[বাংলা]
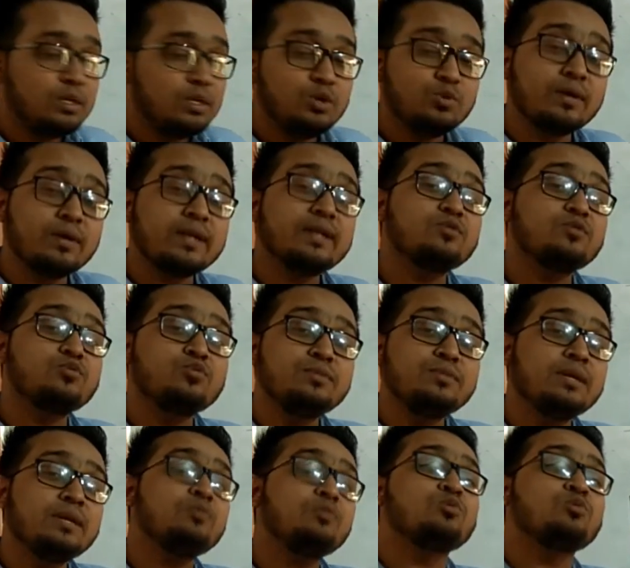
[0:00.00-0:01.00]
ইউ মানে
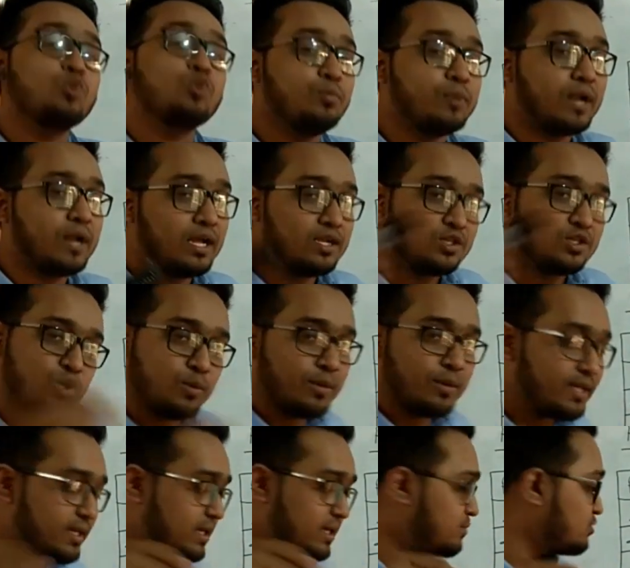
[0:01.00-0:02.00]
তুমি এবং তোমরা
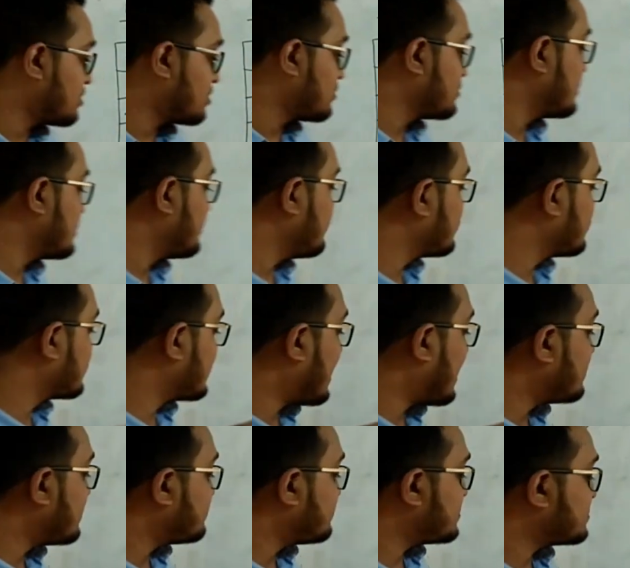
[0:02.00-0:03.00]
সবাইকে বোঝানো যায় এবং
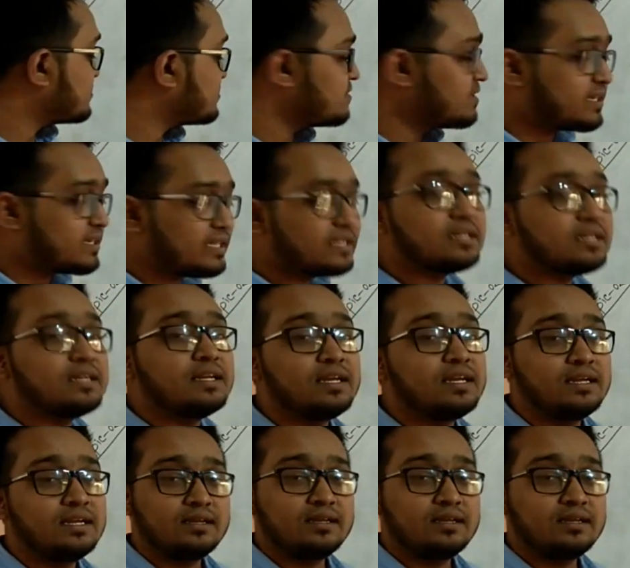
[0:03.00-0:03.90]
থার্ড পার্সনের ক্ষেত্রে